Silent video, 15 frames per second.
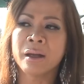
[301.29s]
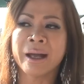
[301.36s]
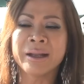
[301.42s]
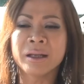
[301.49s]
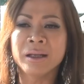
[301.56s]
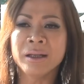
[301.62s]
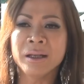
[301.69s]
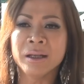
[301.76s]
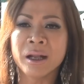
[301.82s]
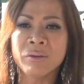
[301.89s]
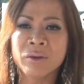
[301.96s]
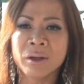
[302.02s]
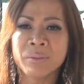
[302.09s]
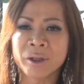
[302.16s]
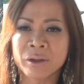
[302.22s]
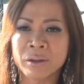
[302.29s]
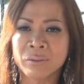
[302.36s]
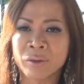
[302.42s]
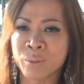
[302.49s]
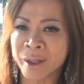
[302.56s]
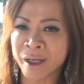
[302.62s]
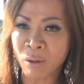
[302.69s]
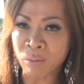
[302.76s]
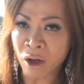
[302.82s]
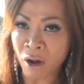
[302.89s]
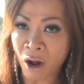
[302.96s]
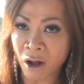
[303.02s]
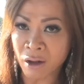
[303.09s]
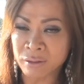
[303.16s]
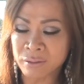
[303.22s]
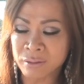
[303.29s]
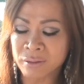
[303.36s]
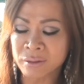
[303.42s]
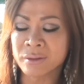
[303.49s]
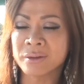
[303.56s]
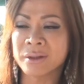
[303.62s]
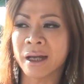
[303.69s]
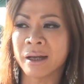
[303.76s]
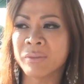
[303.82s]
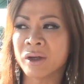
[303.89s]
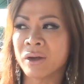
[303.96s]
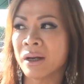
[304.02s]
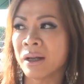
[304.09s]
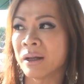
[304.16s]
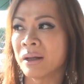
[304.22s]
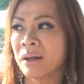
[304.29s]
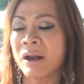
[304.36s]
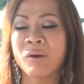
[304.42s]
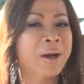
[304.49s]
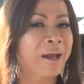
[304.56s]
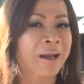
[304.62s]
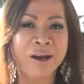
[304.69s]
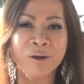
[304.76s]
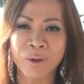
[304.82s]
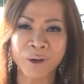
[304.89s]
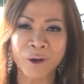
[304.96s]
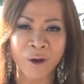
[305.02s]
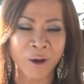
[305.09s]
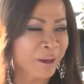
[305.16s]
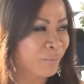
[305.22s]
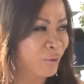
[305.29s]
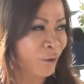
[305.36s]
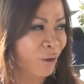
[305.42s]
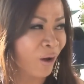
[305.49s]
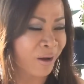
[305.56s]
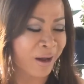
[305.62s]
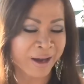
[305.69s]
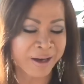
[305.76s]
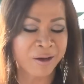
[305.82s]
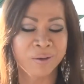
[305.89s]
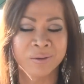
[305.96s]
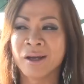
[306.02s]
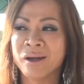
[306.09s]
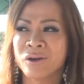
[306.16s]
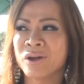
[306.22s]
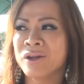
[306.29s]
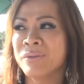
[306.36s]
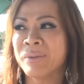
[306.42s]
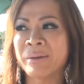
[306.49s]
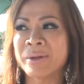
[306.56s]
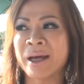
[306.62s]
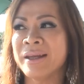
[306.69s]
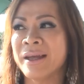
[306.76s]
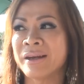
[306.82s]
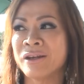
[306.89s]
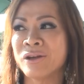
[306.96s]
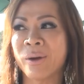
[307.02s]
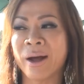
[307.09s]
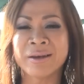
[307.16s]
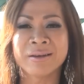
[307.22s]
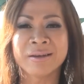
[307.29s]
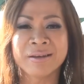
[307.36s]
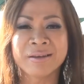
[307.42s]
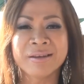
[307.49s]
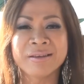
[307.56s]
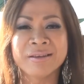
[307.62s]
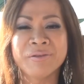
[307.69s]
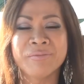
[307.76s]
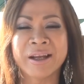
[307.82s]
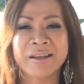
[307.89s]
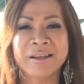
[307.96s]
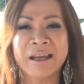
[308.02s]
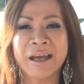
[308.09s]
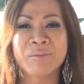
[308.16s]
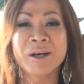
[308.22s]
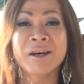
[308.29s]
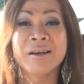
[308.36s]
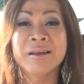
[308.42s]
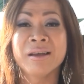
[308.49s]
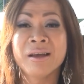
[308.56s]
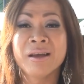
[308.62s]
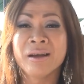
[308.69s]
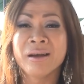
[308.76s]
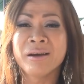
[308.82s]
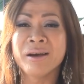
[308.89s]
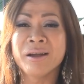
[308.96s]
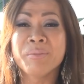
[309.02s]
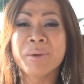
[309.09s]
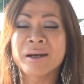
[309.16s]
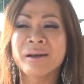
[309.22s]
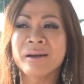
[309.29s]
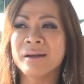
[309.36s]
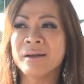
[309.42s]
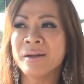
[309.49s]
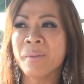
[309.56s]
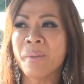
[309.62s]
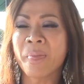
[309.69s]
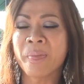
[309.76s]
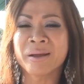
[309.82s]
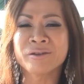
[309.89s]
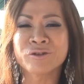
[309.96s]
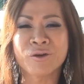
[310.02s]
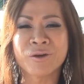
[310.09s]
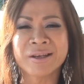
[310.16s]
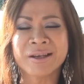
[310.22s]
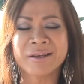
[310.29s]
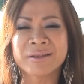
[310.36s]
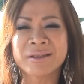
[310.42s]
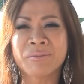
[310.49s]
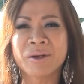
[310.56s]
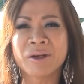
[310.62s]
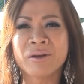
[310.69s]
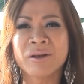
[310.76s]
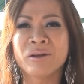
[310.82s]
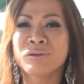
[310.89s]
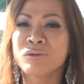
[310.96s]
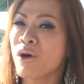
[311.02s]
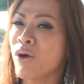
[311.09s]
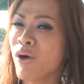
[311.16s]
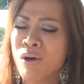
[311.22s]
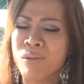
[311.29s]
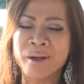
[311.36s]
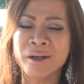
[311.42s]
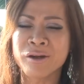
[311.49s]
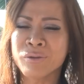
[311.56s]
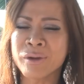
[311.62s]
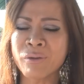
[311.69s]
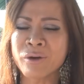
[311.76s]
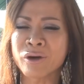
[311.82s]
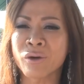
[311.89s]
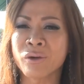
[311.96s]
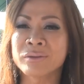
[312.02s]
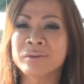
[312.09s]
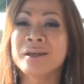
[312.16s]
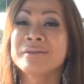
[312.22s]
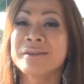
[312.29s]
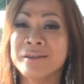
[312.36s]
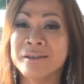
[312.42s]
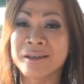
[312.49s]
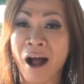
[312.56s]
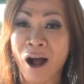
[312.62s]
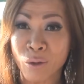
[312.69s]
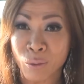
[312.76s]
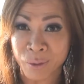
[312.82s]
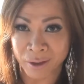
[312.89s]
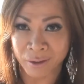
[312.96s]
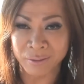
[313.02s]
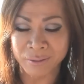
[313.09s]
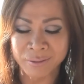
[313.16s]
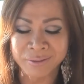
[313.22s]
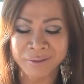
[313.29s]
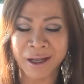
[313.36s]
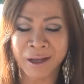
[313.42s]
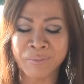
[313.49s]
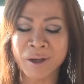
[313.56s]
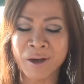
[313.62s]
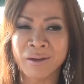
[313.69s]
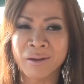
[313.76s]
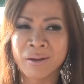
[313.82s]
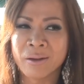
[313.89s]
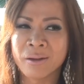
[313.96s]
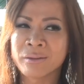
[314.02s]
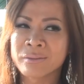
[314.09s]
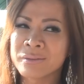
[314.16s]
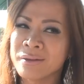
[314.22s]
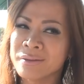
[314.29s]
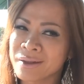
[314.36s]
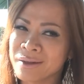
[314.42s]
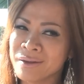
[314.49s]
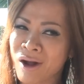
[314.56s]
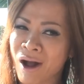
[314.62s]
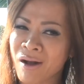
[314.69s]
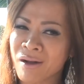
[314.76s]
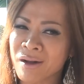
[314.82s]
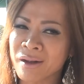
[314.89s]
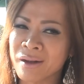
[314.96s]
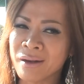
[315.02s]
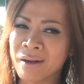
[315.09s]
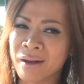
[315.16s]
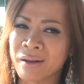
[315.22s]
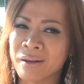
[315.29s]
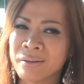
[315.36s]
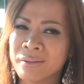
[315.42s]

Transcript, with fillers: anh nghĩ gì nếu như mà tụi mình không có con thì anh mới nói là lâu nay anh đâu có đòi hỏi em chuyện con cái đâu nếu nhưng mà em thấy gia đình của anh ờ, như vậy thì em hơi hơi bức rứt á rồi xong ờ, mà nói nó mình yêu nhau được rồi từ từ có cũng được thì em mới nói từ từ có có nghĩa là